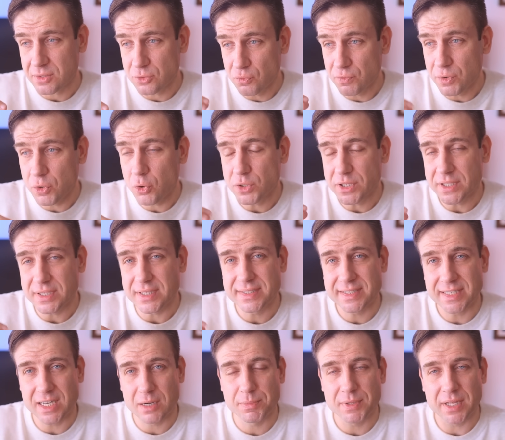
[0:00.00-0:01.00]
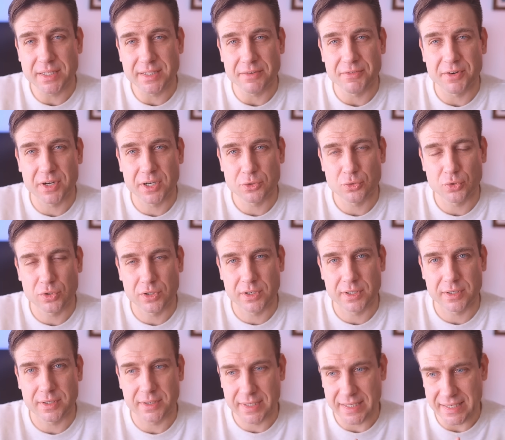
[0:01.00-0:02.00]
ну, выходит из тех планов, о
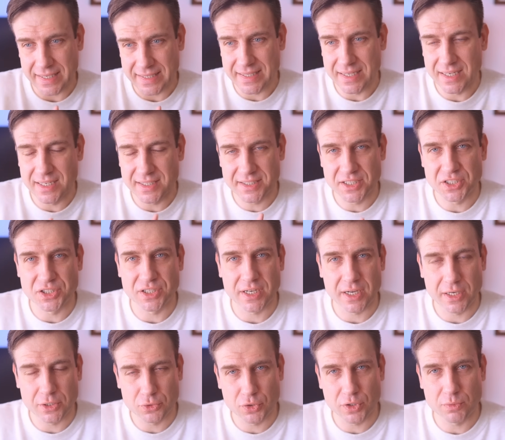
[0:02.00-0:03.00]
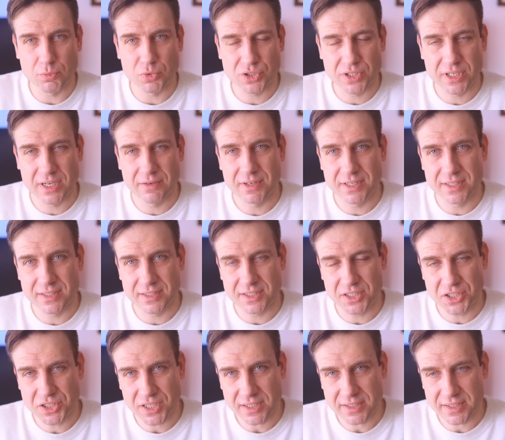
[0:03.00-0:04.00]
которых, каких-то реалистичных, о которых можно говорить
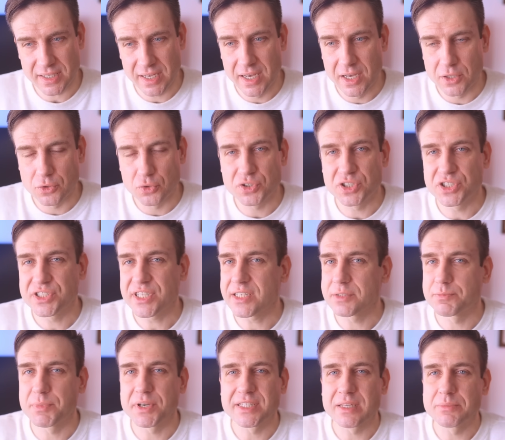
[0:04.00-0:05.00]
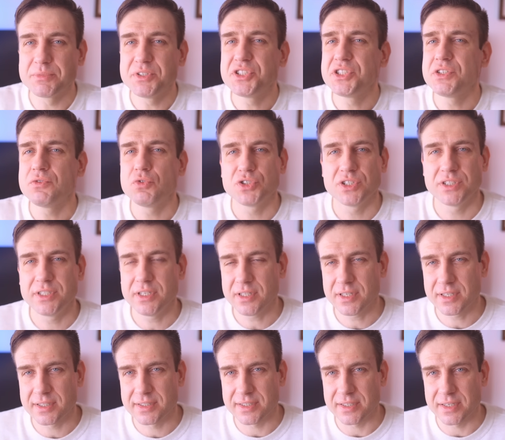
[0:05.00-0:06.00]
сейчас, но сейчас при этом ничего не
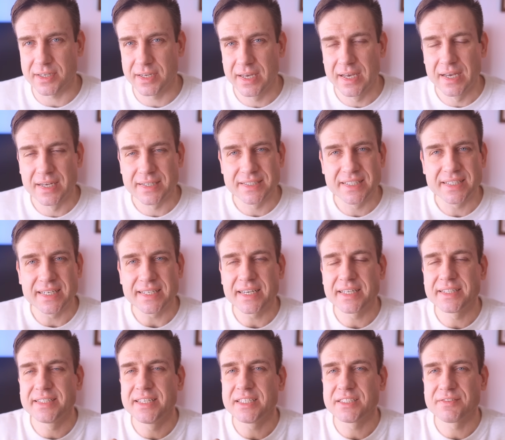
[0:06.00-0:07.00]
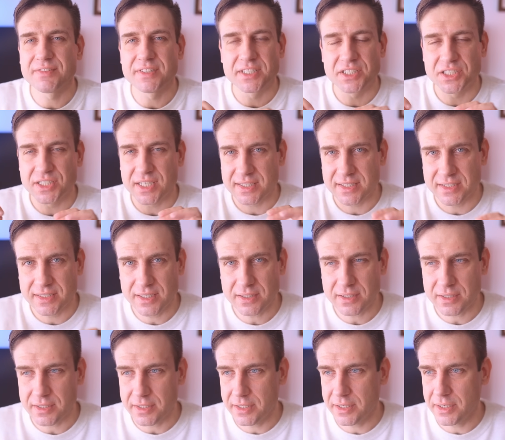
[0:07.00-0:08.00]
делается, никаких действий сейчас
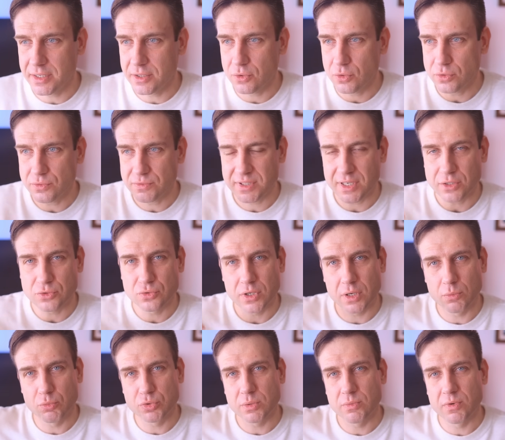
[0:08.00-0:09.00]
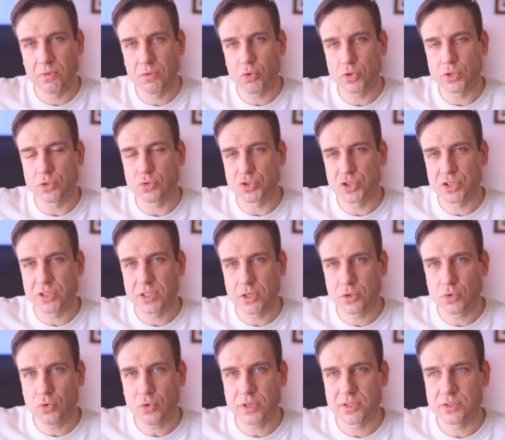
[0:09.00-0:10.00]
нет, и он сразу как будто бы выходит очень
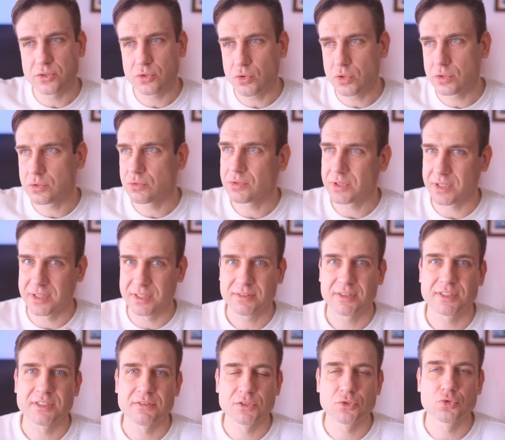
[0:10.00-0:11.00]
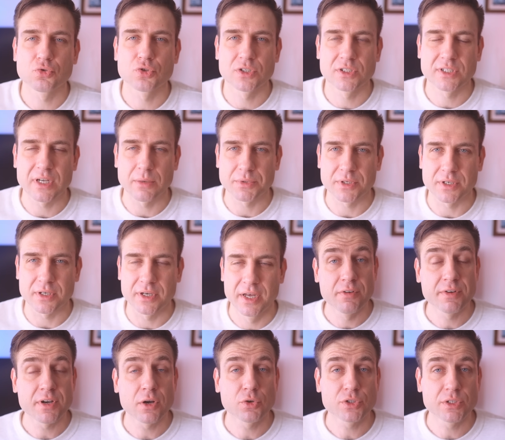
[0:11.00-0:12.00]
далеко и строит, ну, это называется воздушные замки.
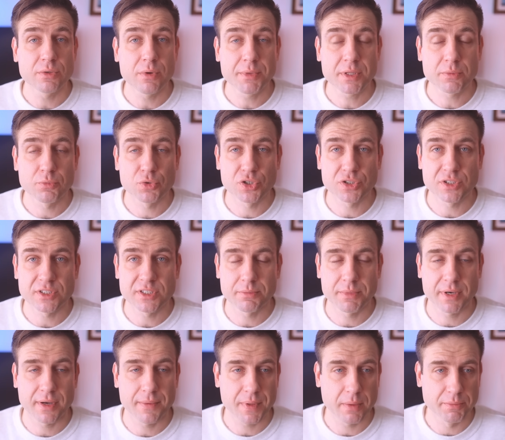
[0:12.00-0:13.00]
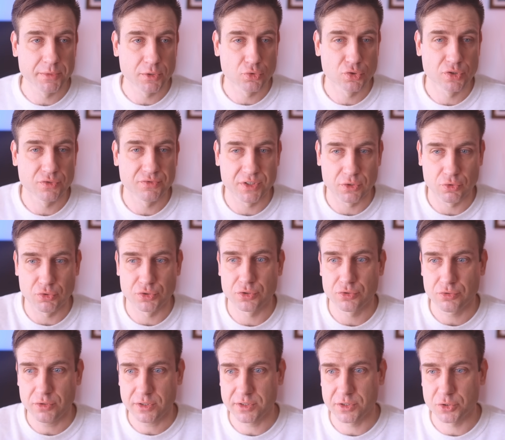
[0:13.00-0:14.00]
Вы в какой-то момент можете себя обнаружить в такой
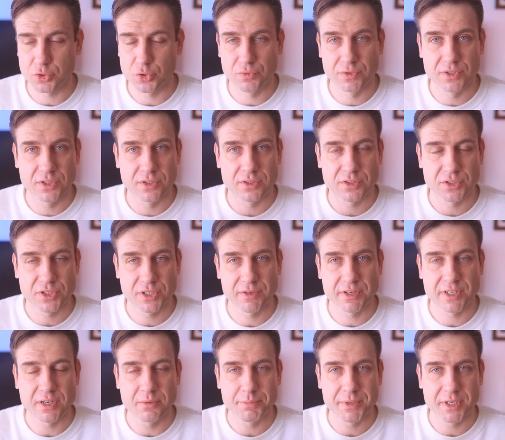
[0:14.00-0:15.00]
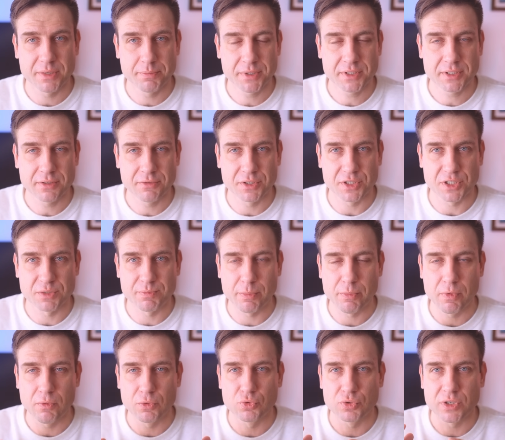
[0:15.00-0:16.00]
ситуации, что вы с человеком переписываетесь по
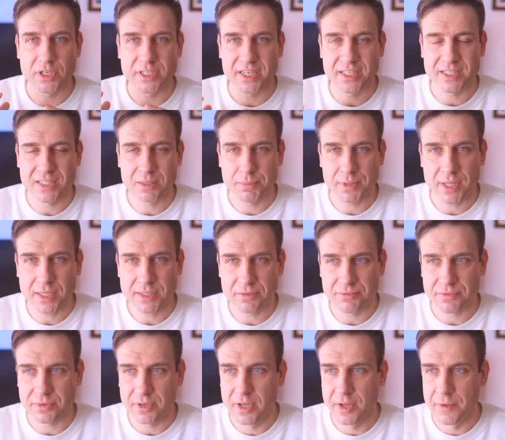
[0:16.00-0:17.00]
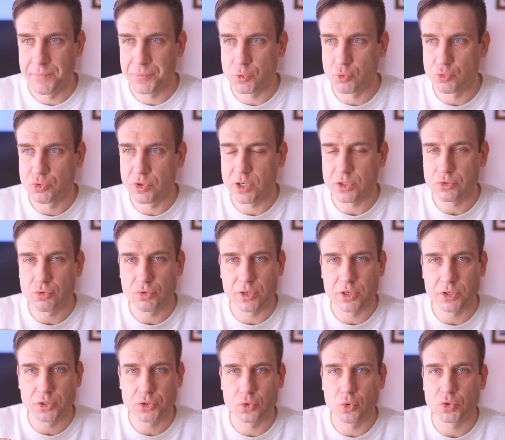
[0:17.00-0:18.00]
поводу каких-то планов, ну, до
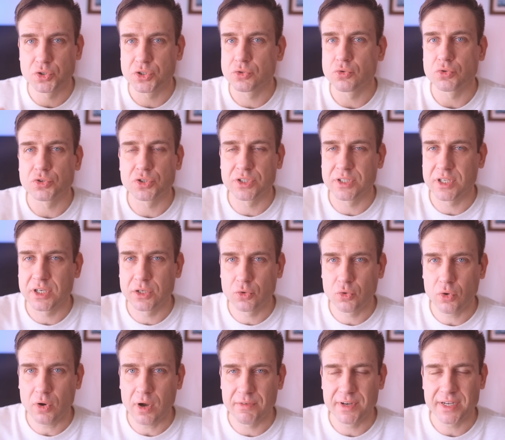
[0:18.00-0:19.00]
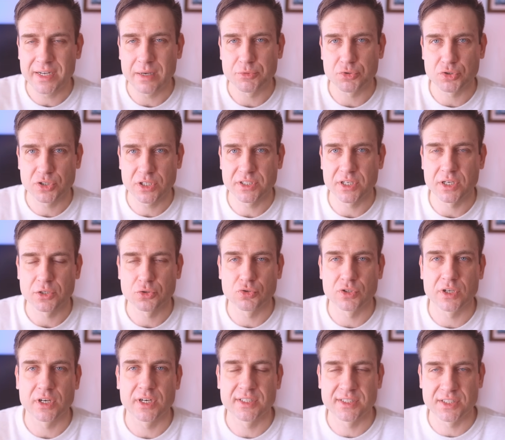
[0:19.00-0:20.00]
которых еще очень-очень далеко, а вы их обсуждаете как
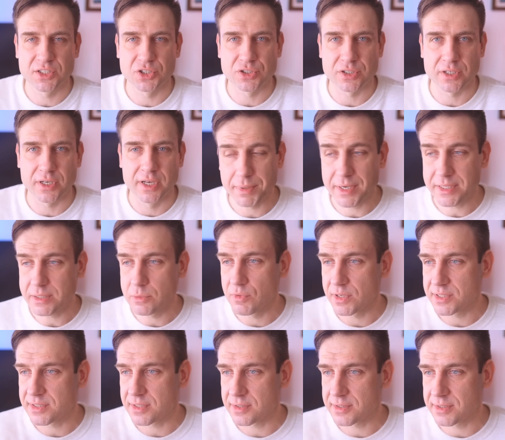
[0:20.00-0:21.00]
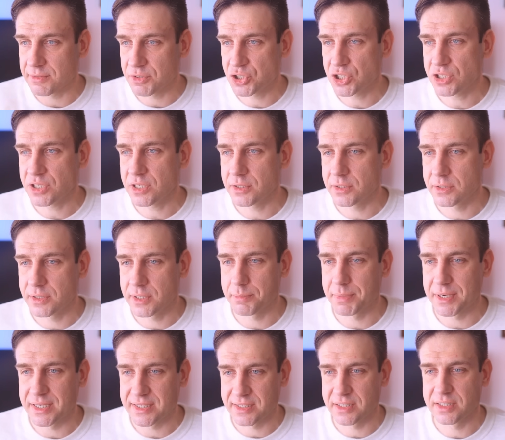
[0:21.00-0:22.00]
что-то реалистичное. При этом у вас совершенно не
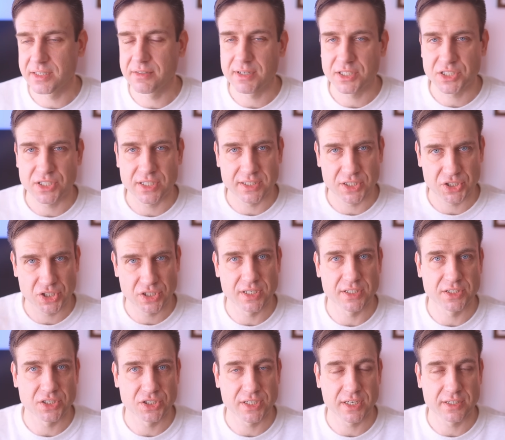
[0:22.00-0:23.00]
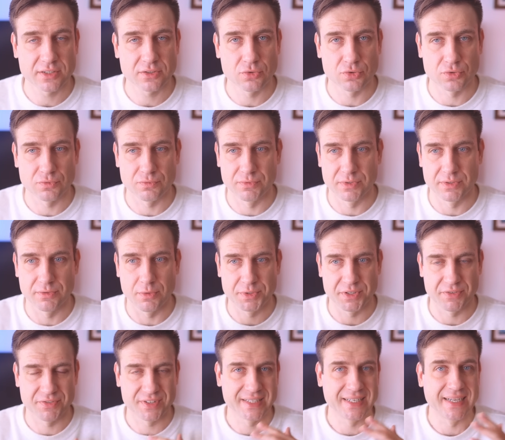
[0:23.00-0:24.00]
прояснены ваши отношения сейчас, то есть вы
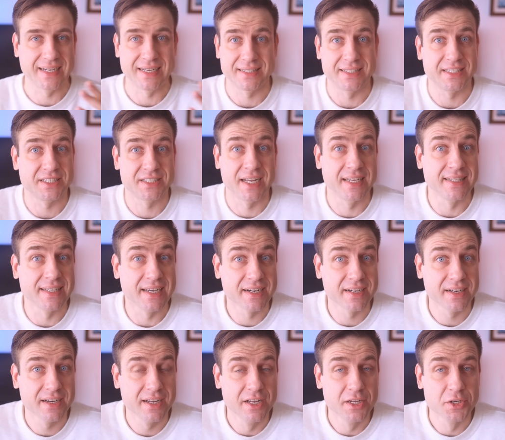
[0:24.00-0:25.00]
вообще в каких отношениях,